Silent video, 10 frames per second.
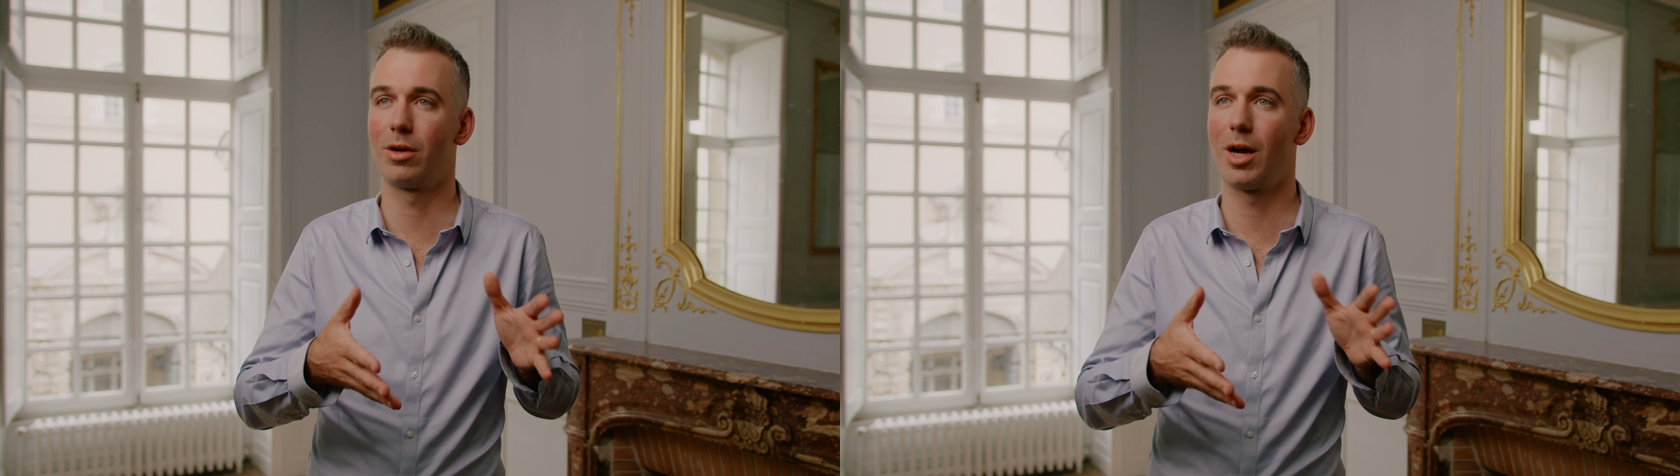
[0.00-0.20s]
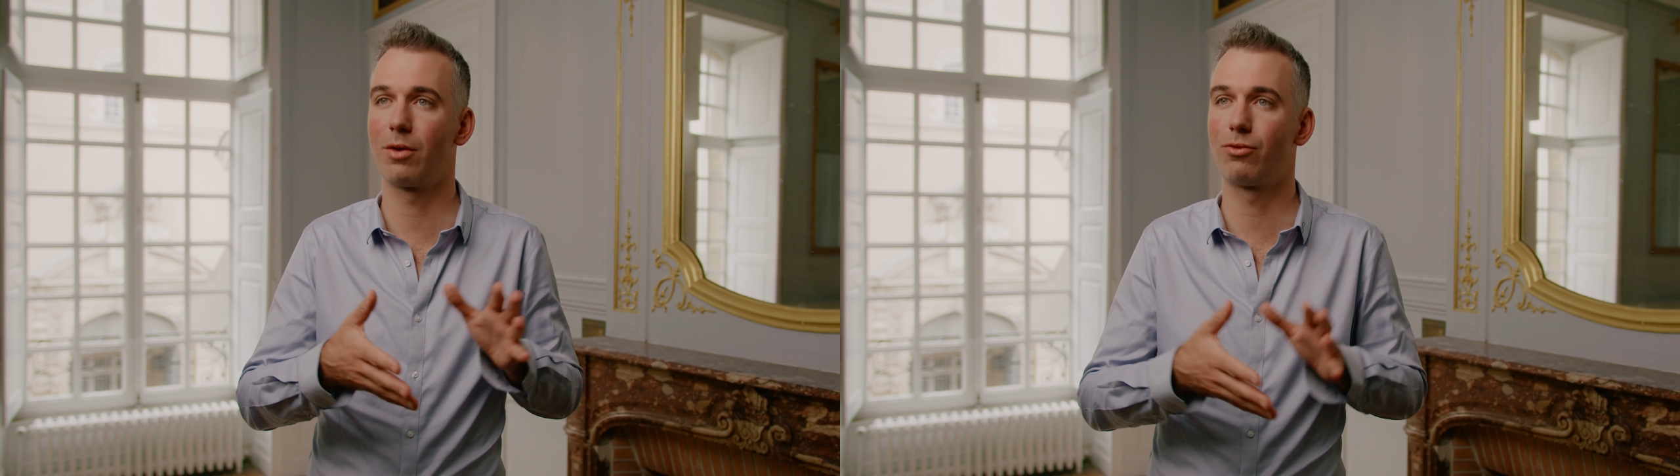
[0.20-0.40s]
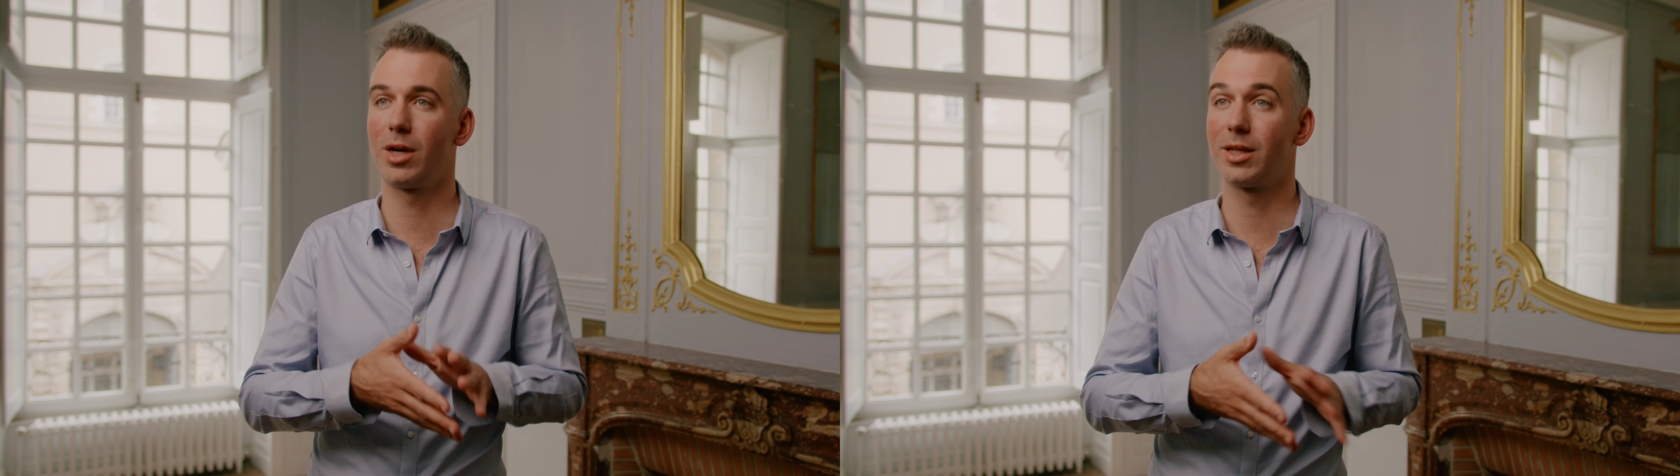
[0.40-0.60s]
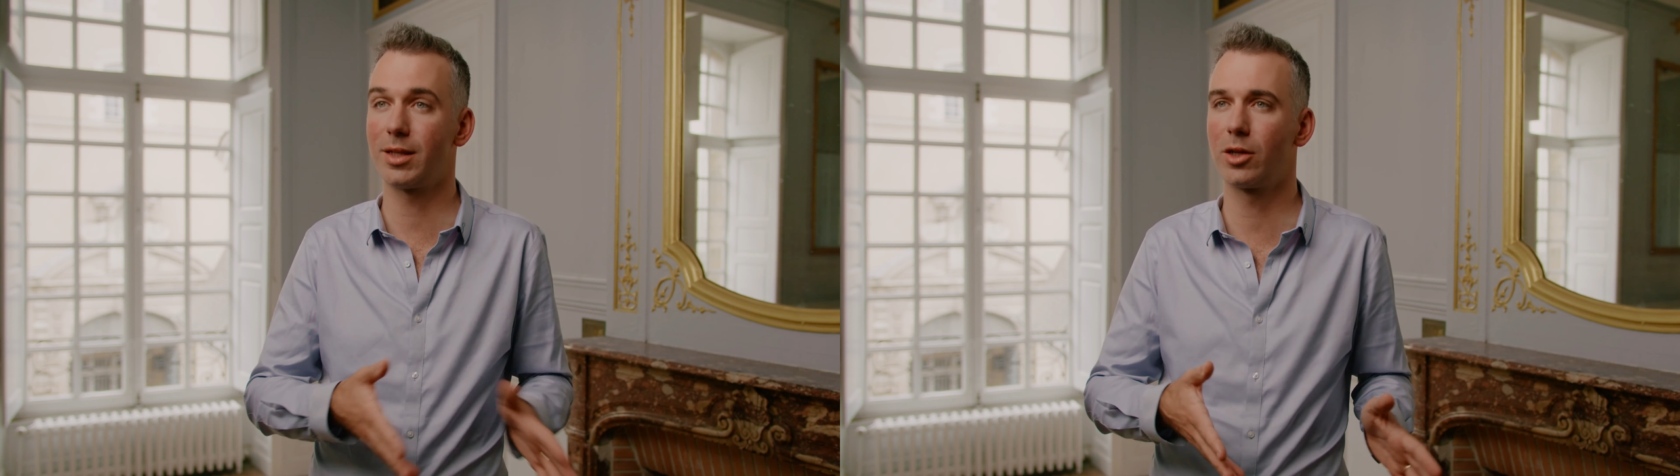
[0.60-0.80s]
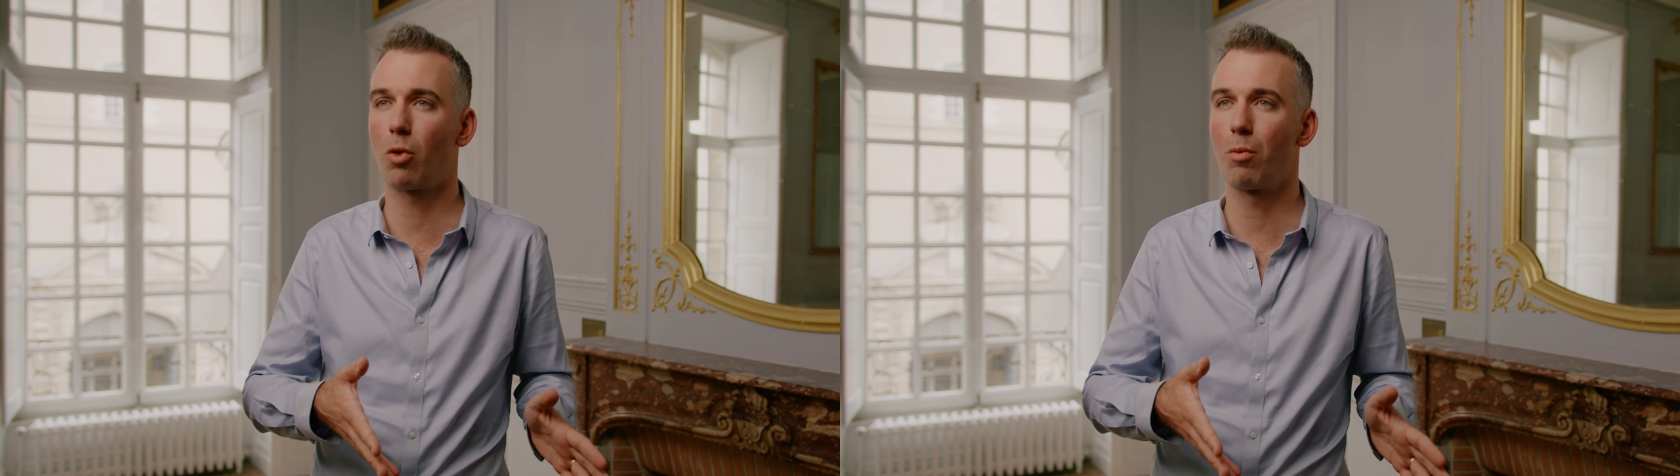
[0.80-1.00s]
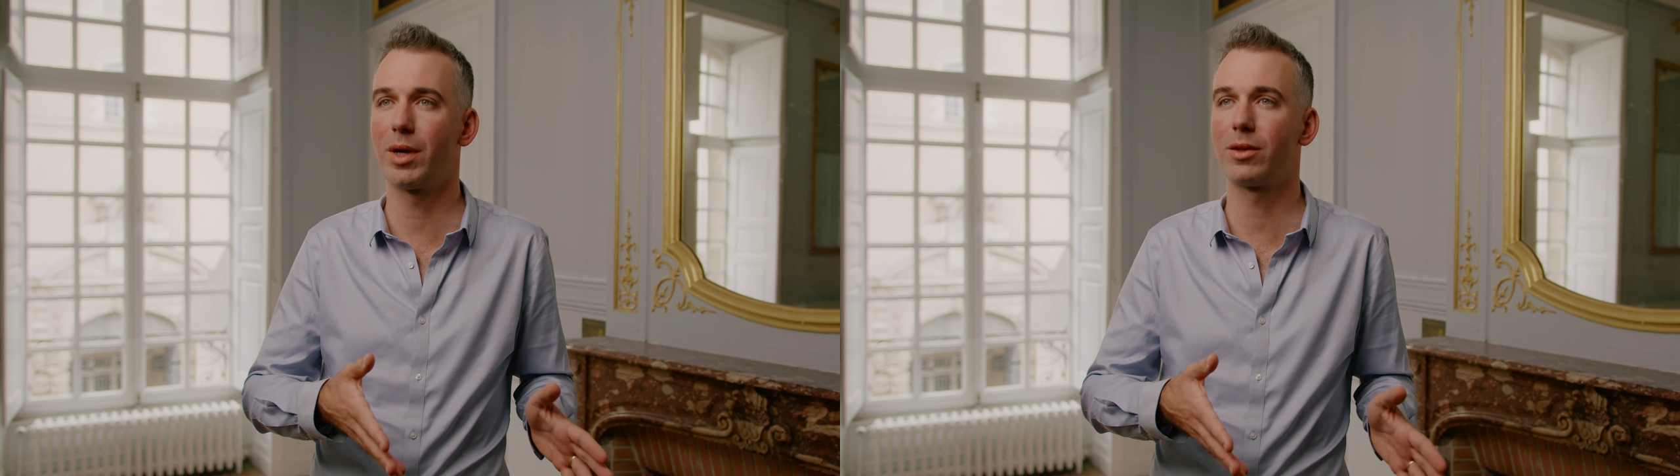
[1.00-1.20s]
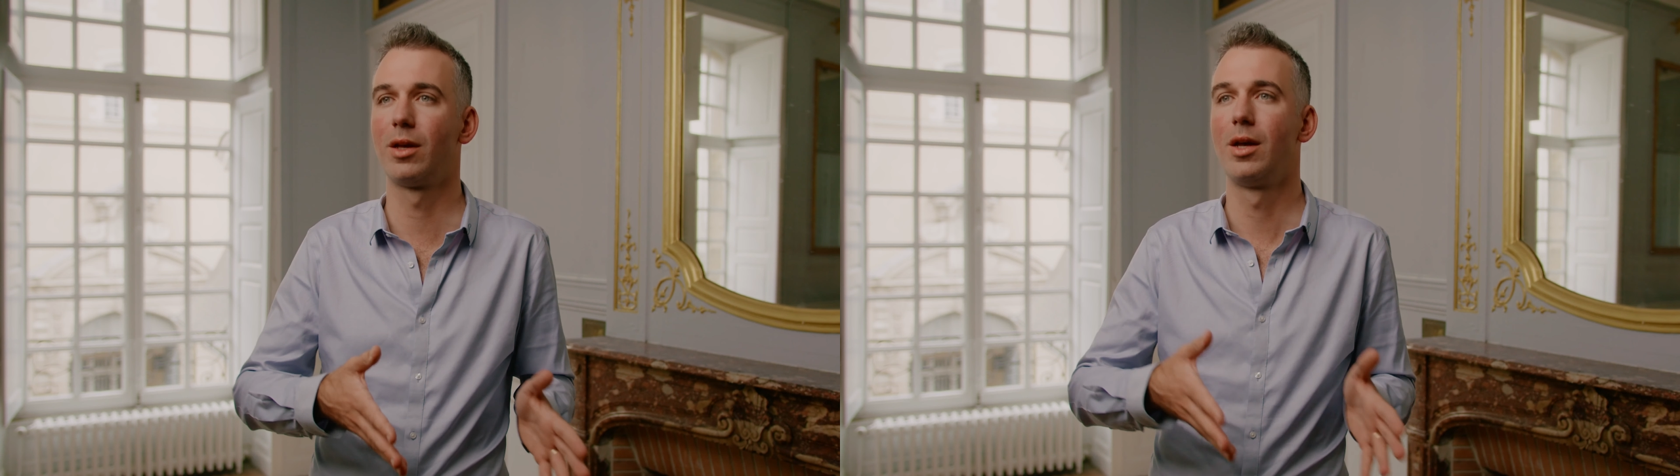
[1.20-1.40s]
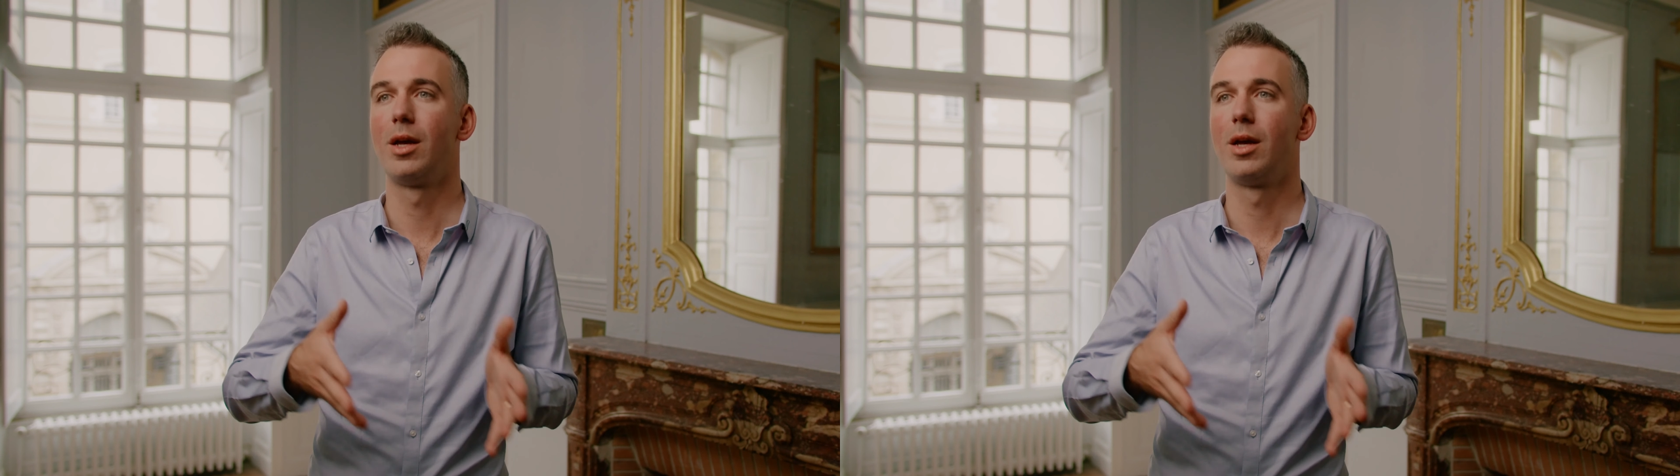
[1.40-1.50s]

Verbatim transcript: à la fois les cinq trompettes,